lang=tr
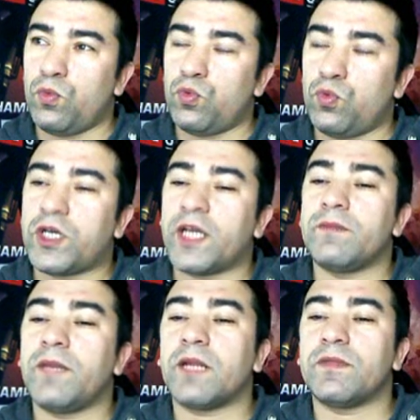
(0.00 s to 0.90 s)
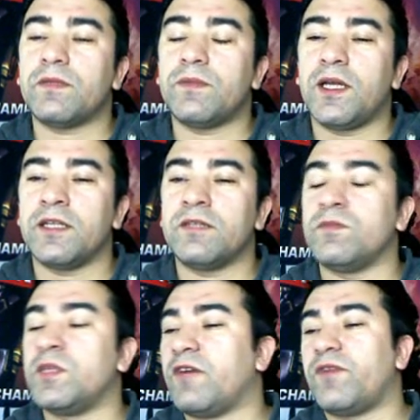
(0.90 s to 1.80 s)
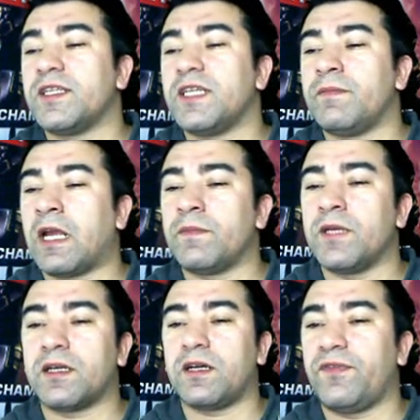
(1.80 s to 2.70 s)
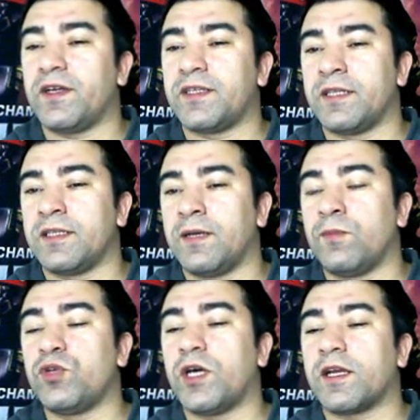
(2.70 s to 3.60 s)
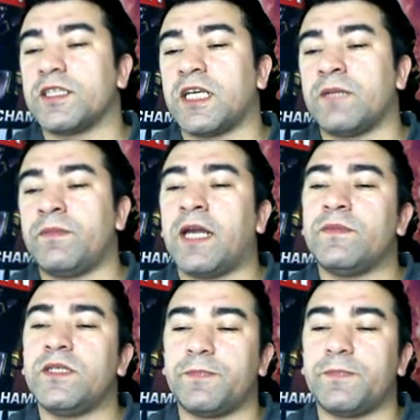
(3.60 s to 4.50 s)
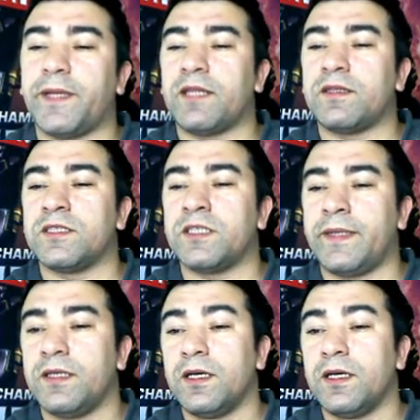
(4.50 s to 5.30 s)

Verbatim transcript: uçan mermiye bile hani bir laf vardı ya mermiye kafa atan diye. Bu da arkadaşlar mermiye siper attığı zaman